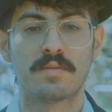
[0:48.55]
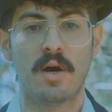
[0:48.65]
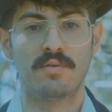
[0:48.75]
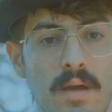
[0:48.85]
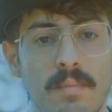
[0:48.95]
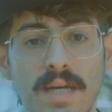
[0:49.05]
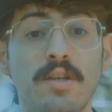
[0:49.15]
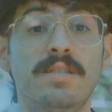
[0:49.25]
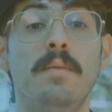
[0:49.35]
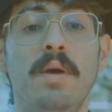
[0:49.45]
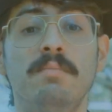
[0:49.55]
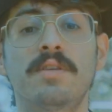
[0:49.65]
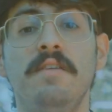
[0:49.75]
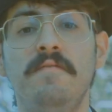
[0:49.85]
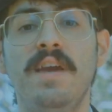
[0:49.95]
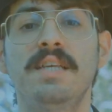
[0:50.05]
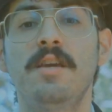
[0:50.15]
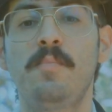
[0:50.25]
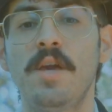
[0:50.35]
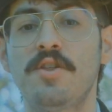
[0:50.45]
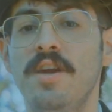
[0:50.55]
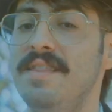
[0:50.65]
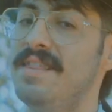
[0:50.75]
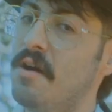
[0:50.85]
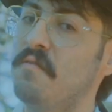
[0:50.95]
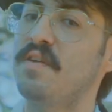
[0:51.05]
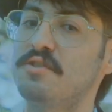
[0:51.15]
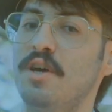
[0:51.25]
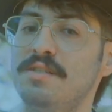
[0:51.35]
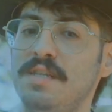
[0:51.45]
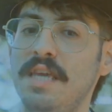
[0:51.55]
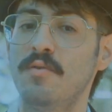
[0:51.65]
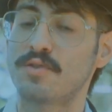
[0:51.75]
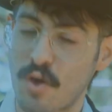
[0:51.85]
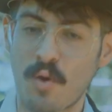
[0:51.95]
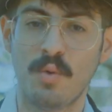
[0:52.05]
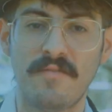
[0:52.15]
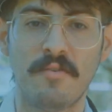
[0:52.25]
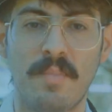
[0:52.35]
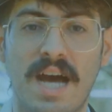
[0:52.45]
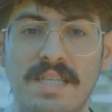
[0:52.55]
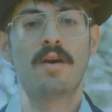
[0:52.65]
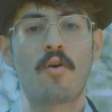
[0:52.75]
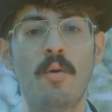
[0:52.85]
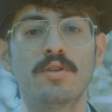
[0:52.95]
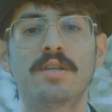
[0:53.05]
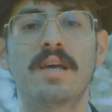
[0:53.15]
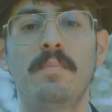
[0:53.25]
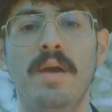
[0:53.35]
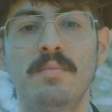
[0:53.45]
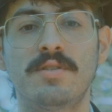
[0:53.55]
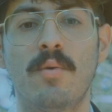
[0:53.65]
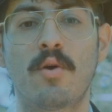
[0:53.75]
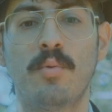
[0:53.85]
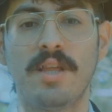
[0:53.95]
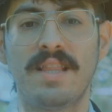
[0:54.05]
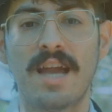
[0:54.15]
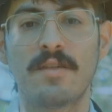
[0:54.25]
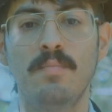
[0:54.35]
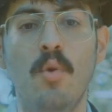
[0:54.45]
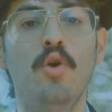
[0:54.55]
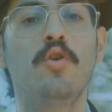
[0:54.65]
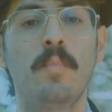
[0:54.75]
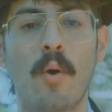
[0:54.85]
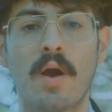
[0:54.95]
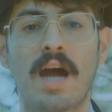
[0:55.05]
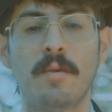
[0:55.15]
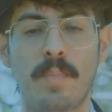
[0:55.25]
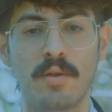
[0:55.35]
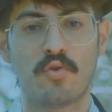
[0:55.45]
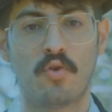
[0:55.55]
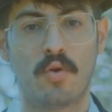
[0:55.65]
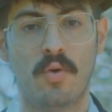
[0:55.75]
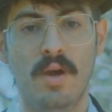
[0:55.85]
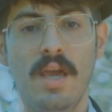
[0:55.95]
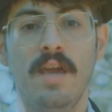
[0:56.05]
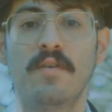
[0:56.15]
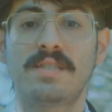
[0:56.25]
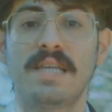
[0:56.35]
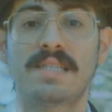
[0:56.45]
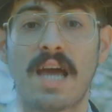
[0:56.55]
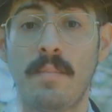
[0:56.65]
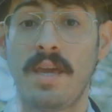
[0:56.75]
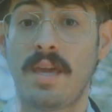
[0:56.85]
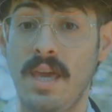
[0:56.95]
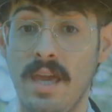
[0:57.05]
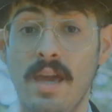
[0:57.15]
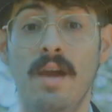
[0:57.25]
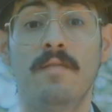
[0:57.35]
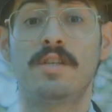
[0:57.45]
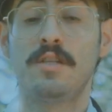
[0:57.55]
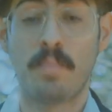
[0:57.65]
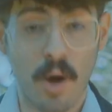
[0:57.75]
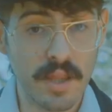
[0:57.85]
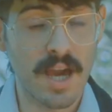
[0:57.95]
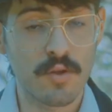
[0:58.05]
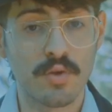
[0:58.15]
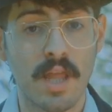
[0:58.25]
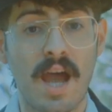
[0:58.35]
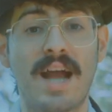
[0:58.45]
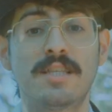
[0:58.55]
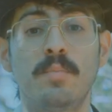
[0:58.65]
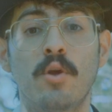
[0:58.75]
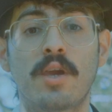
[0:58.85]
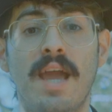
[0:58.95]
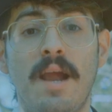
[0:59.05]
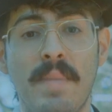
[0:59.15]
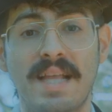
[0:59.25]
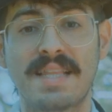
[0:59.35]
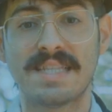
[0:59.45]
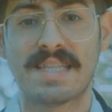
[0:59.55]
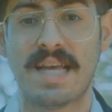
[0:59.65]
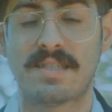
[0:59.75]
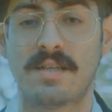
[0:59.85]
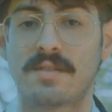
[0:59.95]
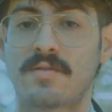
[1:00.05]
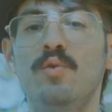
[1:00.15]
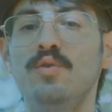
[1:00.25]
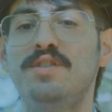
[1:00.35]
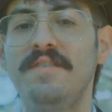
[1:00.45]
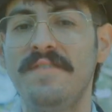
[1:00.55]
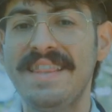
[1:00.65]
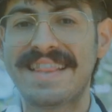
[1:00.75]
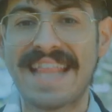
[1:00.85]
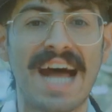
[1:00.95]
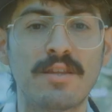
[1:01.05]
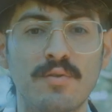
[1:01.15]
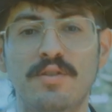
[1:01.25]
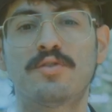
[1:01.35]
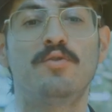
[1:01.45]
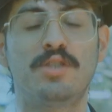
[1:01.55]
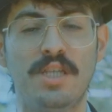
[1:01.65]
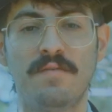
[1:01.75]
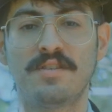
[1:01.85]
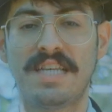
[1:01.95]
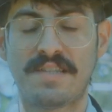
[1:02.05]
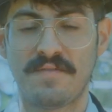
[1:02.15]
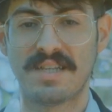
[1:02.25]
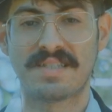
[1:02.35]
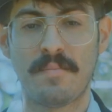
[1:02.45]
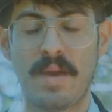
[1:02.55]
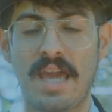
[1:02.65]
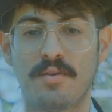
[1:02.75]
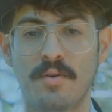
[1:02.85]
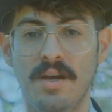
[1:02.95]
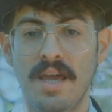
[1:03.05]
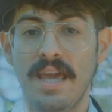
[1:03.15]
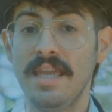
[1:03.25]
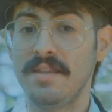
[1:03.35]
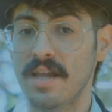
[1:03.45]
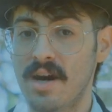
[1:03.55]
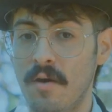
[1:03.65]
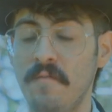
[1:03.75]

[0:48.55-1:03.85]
mãos. Mas nós sabemos que Vez RPG não vem sozinho, só com o livro básico. Como nós sabemos, tem uma comunidade muito empolgada pelo jogo. E vocês sabem que vocês podem ajudar a desbloquear metas essas, inclusive dados exclusivos desse financiamento. Então